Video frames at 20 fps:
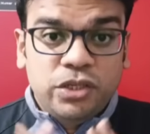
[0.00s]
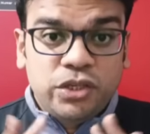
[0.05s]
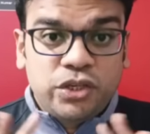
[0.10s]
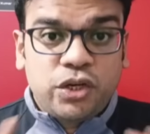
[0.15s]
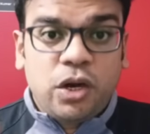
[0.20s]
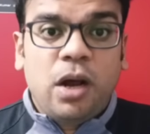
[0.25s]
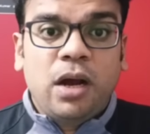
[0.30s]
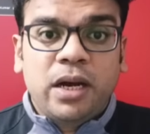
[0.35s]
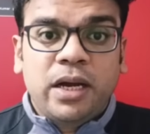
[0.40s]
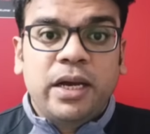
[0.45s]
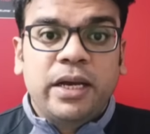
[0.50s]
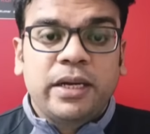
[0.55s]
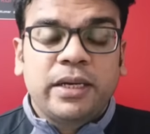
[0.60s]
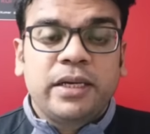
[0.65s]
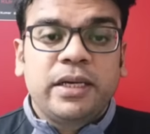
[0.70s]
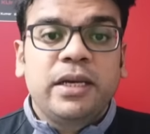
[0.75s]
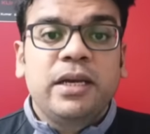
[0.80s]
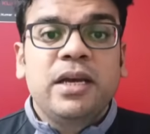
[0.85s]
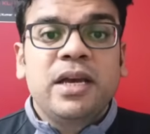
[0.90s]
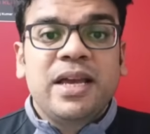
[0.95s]
ஷாக்காக
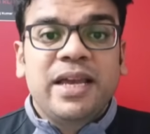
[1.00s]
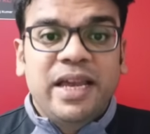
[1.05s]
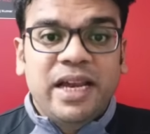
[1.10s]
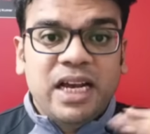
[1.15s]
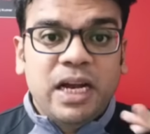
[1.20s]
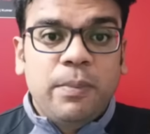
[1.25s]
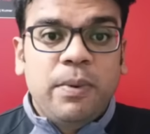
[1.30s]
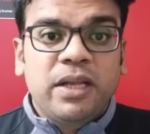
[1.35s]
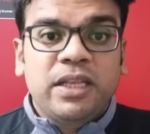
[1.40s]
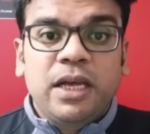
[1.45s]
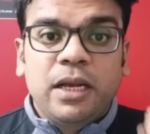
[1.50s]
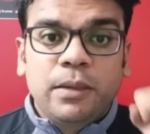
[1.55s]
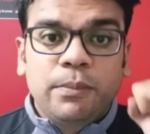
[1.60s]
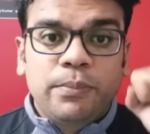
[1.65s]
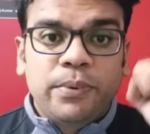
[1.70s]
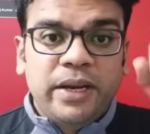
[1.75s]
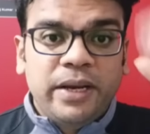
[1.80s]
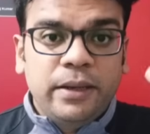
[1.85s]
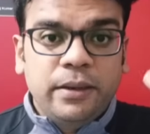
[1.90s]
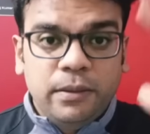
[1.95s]
இருக்குது எங்கே பார்த்தாலும்
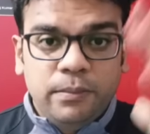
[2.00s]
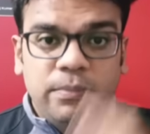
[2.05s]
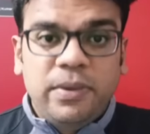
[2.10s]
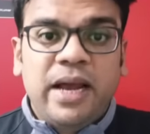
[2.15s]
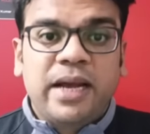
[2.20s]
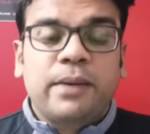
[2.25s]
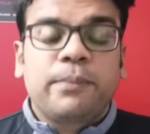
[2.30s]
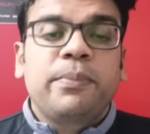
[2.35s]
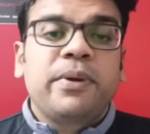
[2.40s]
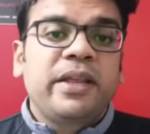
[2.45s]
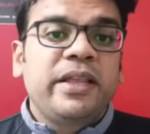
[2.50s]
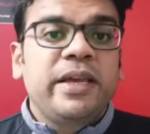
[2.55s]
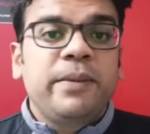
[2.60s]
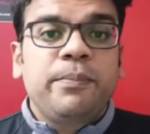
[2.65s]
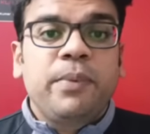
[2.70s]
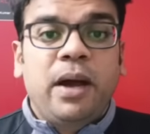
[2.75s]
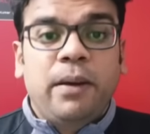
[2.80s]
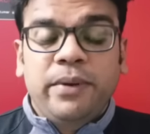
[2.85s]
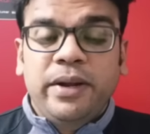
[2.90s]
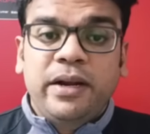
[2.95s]
பிரிங் பேக் பிரதீப்
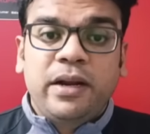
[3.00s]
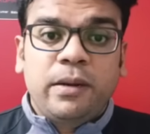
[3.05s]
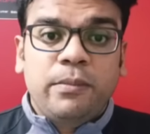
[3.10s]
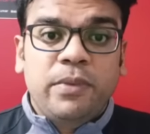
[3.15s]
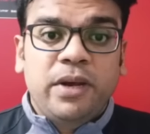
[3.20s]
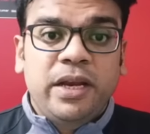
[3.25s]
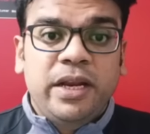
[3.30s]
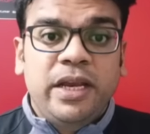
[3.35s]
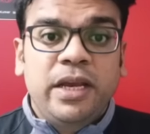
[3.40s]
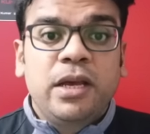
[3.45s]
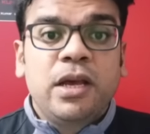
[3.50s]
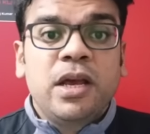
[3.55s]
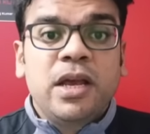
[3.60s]
அப்படின்ற மாதிரி